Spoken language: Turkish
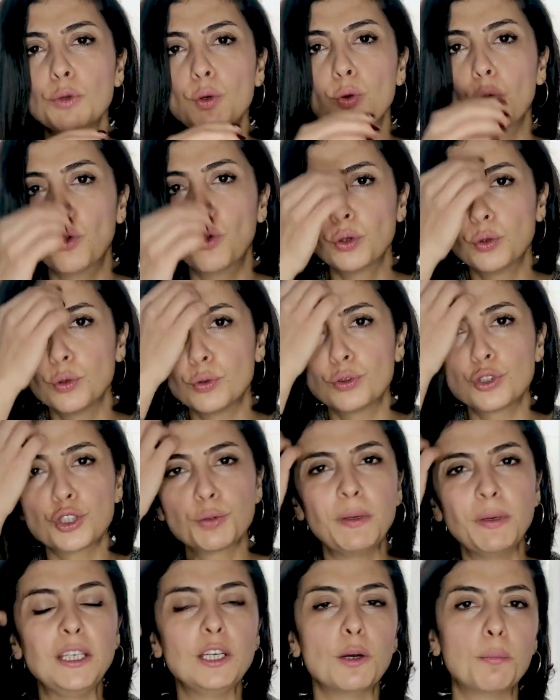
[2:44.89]
o
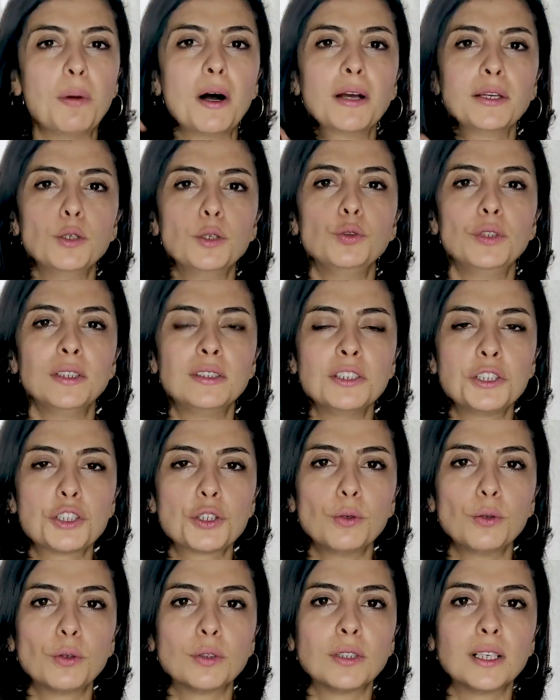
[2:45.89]
görüşmeyi yapan yönetici
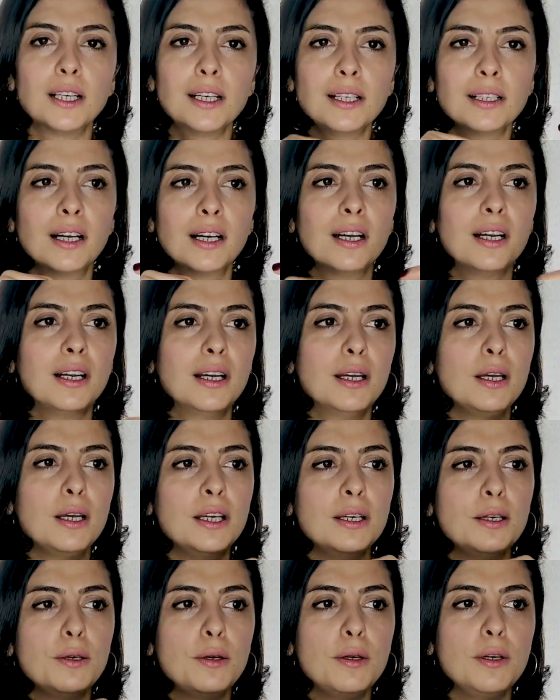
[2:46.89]
olarak
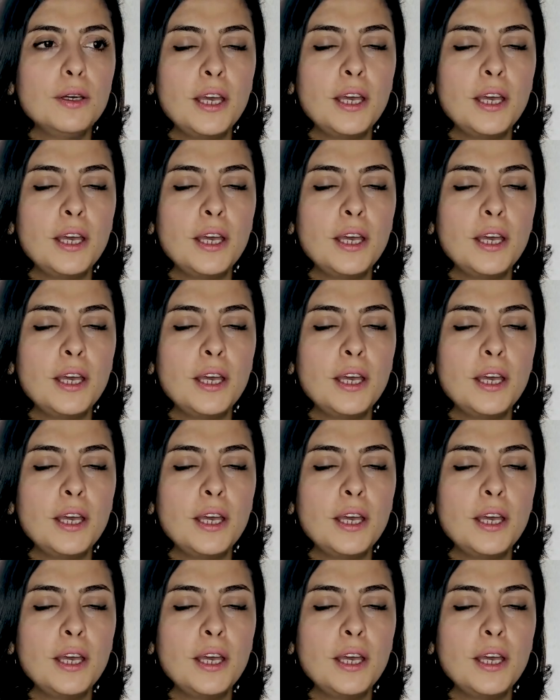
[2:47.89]
e,